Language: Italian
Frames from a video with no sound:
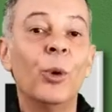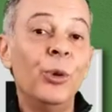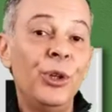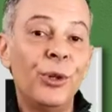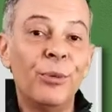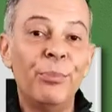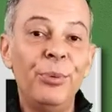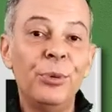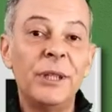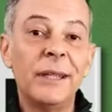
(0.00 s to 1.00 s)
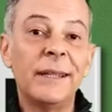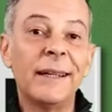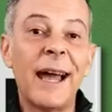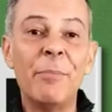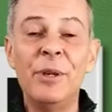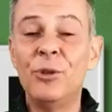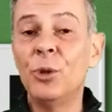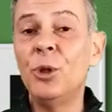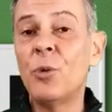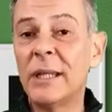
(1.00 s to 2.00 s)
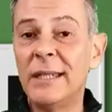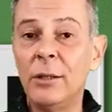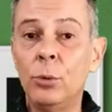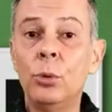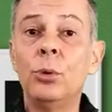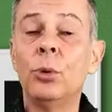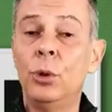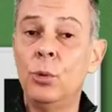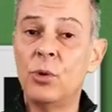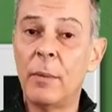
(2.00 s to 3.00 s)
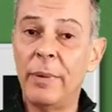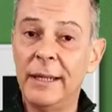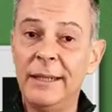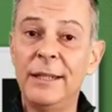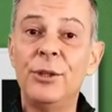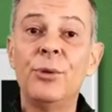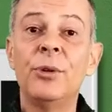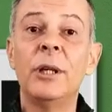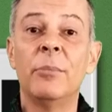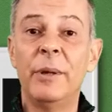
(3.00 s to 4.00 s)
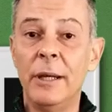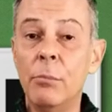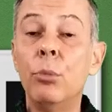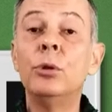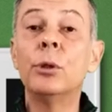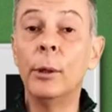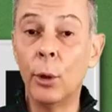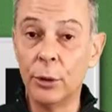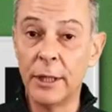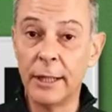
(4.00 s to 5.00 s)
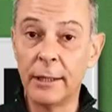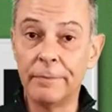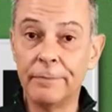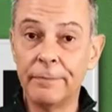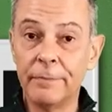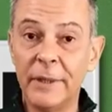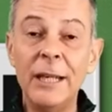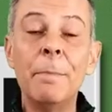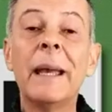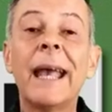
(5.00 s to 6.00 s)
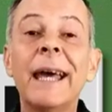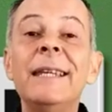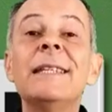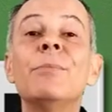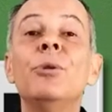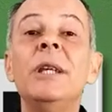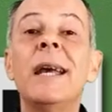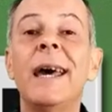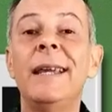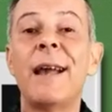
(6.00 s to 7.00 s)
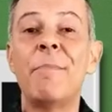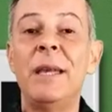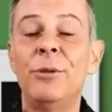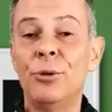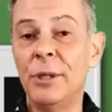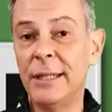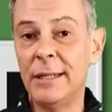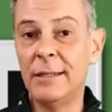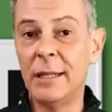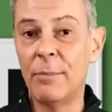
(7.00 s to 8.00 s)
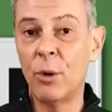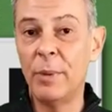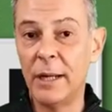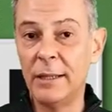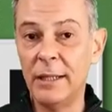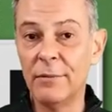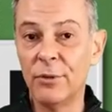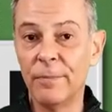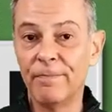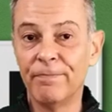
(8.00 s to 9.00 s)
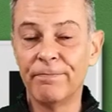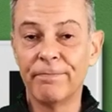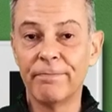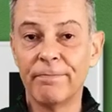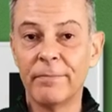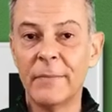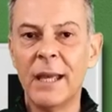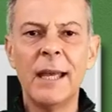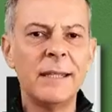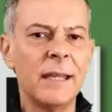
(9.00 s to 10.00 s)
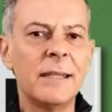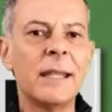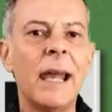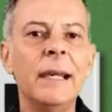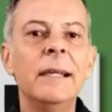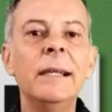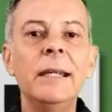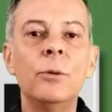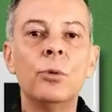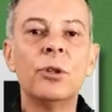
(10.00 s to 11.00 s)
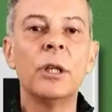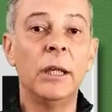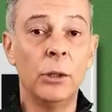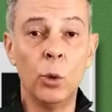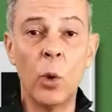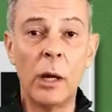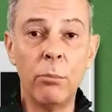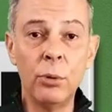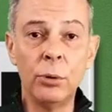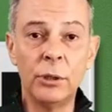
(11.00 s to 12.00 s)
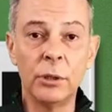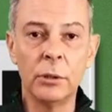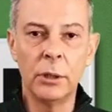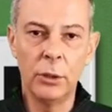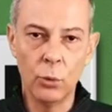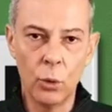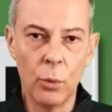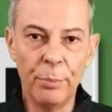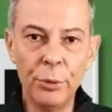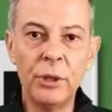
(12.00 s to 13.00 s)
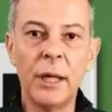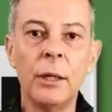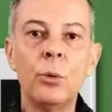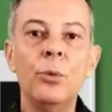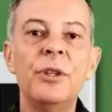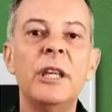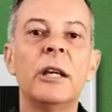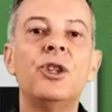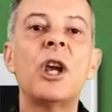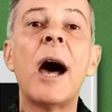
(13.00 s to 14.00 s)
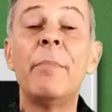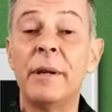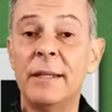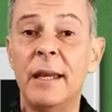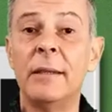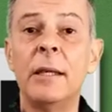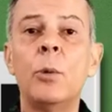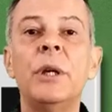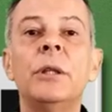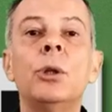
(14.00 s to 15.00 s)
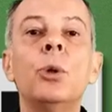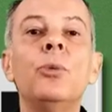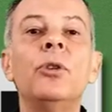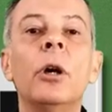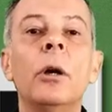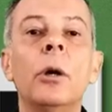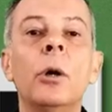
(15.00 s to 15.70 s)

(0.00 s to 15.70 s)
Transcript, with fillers: Ogni computer ha bisogno anzitutto di una partizione per il bootloader, il meccanismo di caricamento del sistema operativo. Se installi Linux in dual boot in un computer in cui sia già presente Windows,